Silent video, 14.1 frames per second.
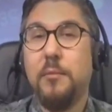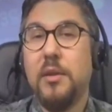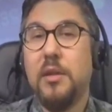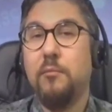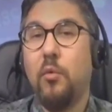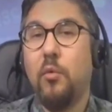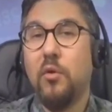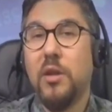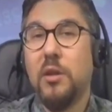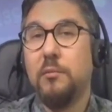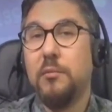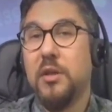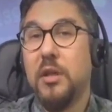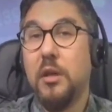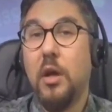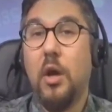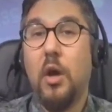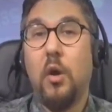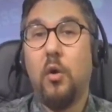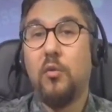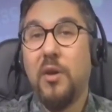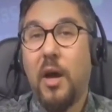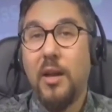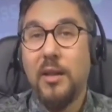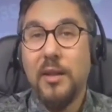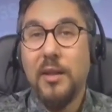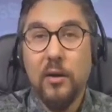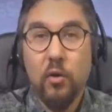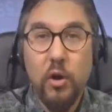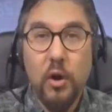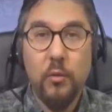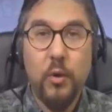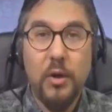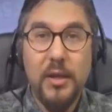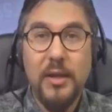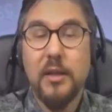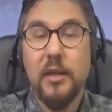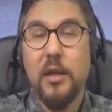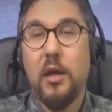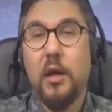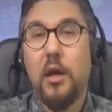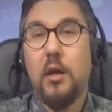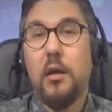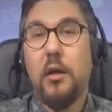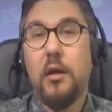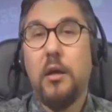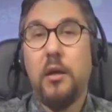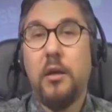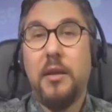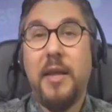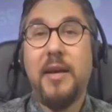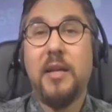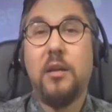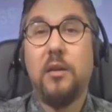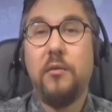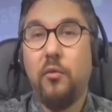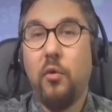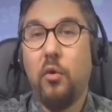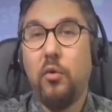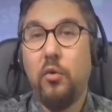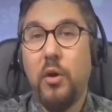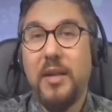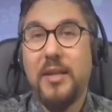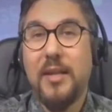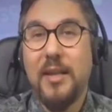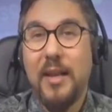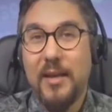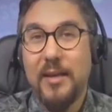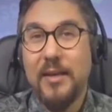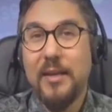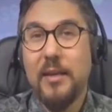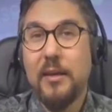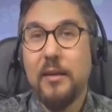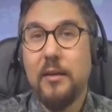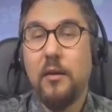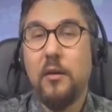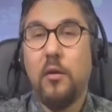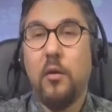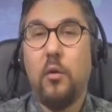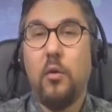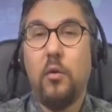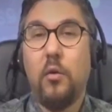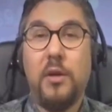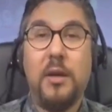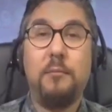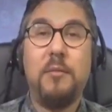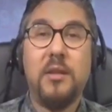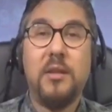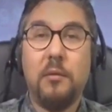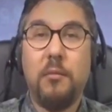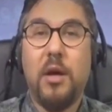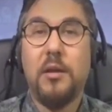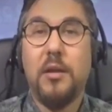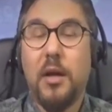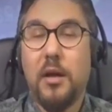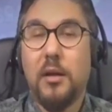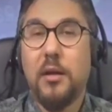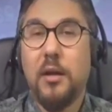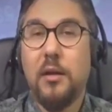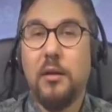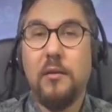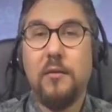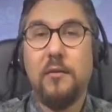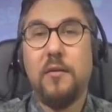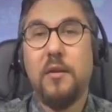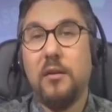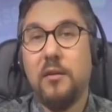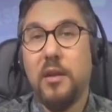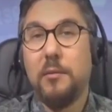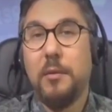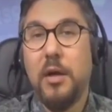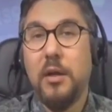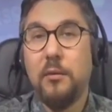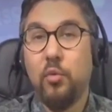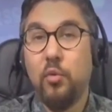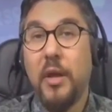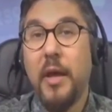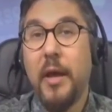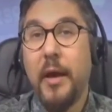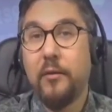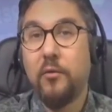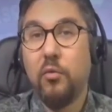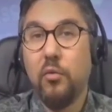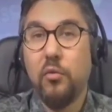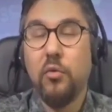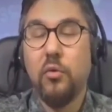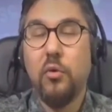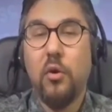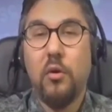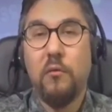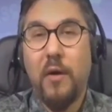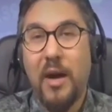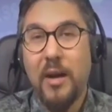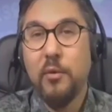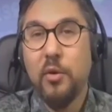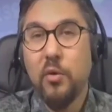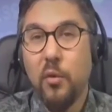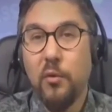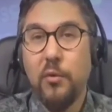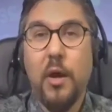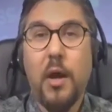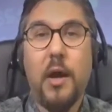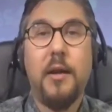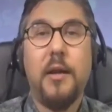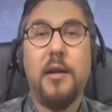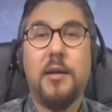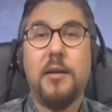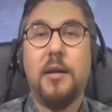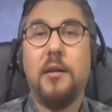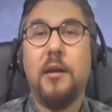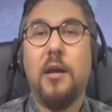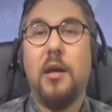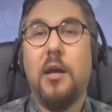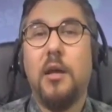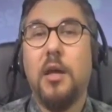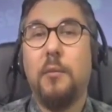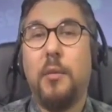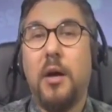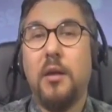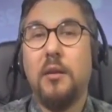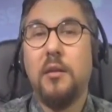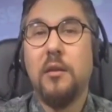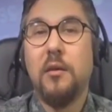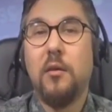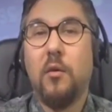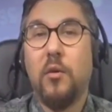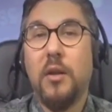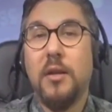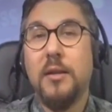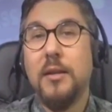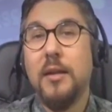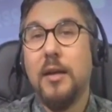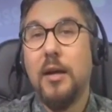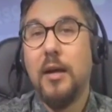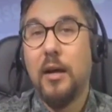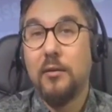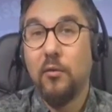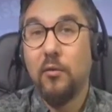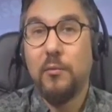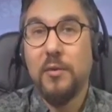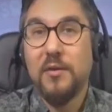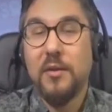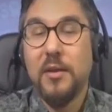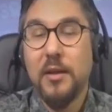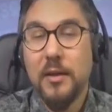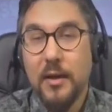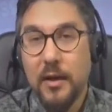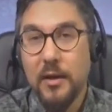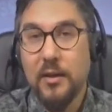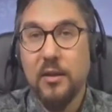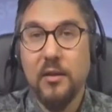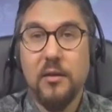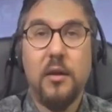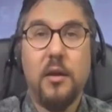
Bizim borsamızda özellikle globalin e, negatif yönlü etkilendiği önemli zamanlarda ister istemez bu reaksiyonunu vermiş oldu her ne kadar yabancı oranın az olmasına karşın.